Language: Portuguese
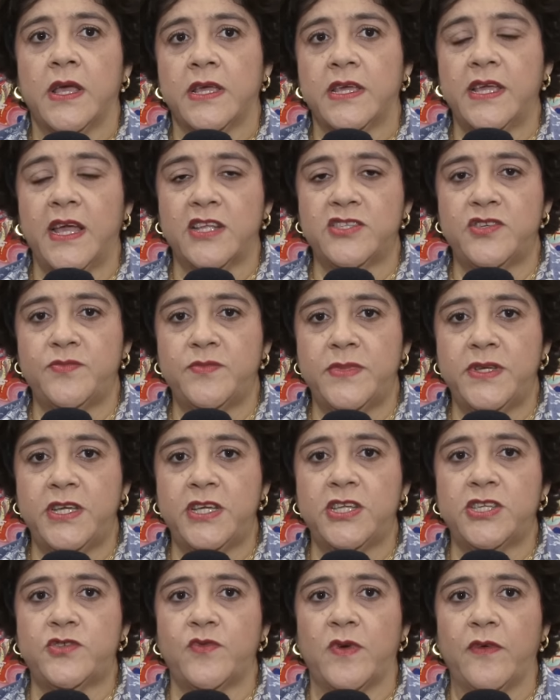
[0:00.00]
que
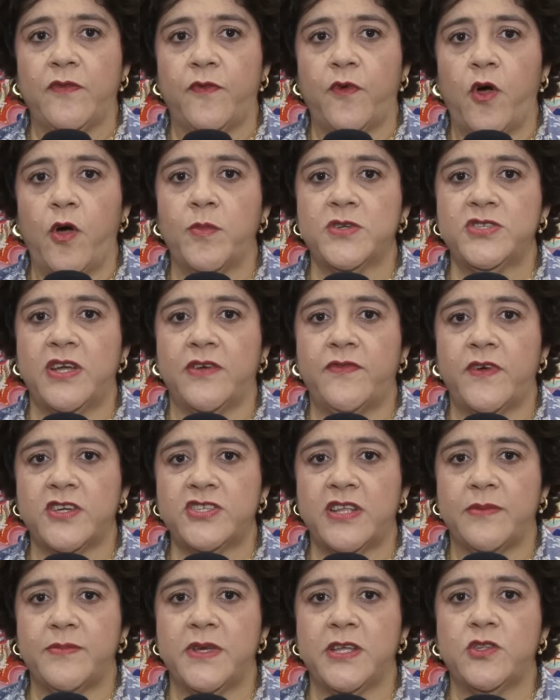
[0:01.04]
admite uma forma de
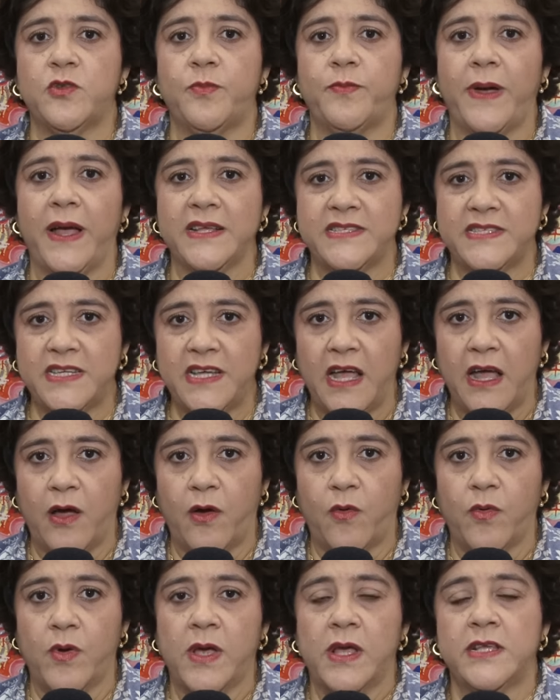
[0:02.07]
afastamento
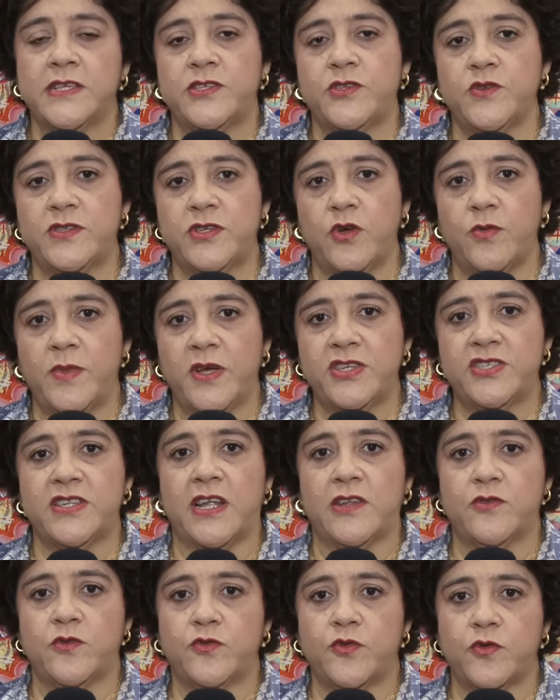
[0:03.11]
parcial, se o seu
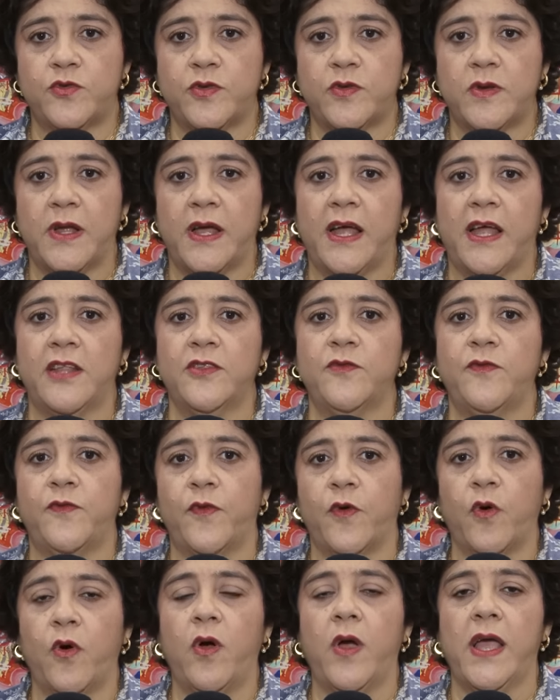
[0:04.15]
mestrado ou doutorado
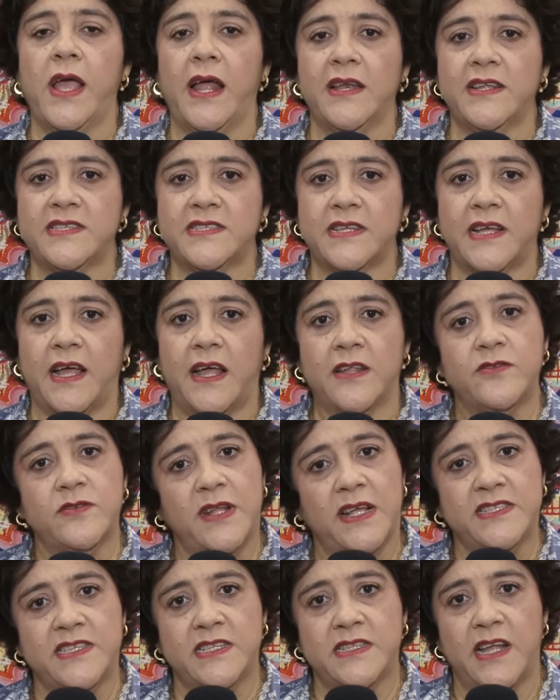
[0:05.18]
for realizado
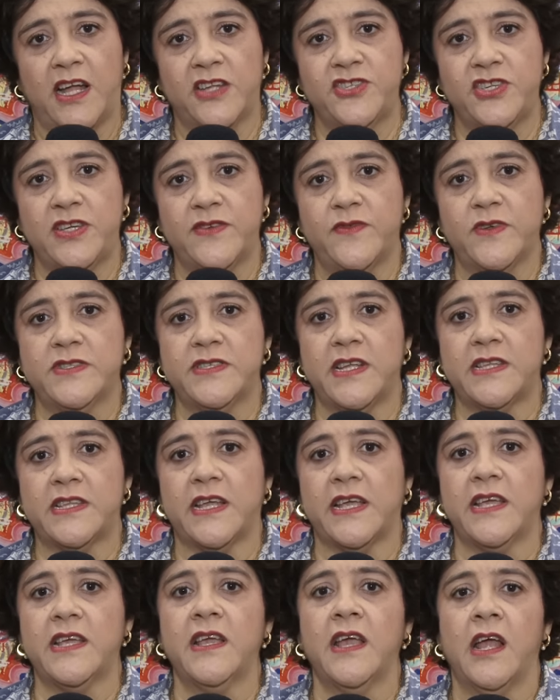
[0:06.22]
na cidade em que você
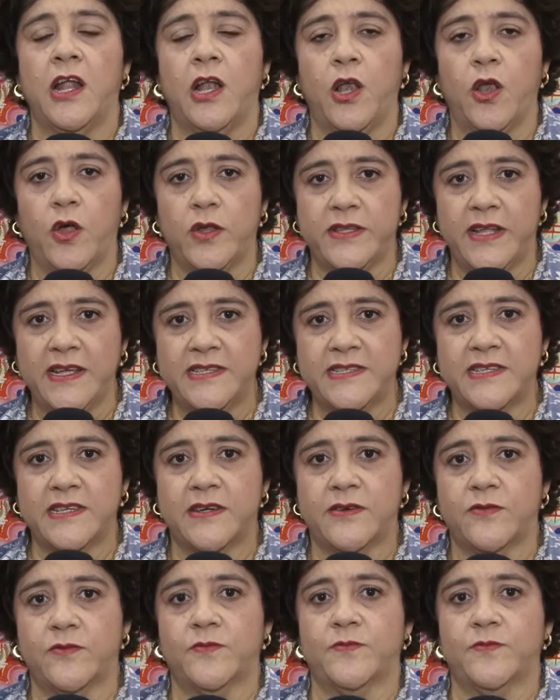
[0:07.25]
tem lotação.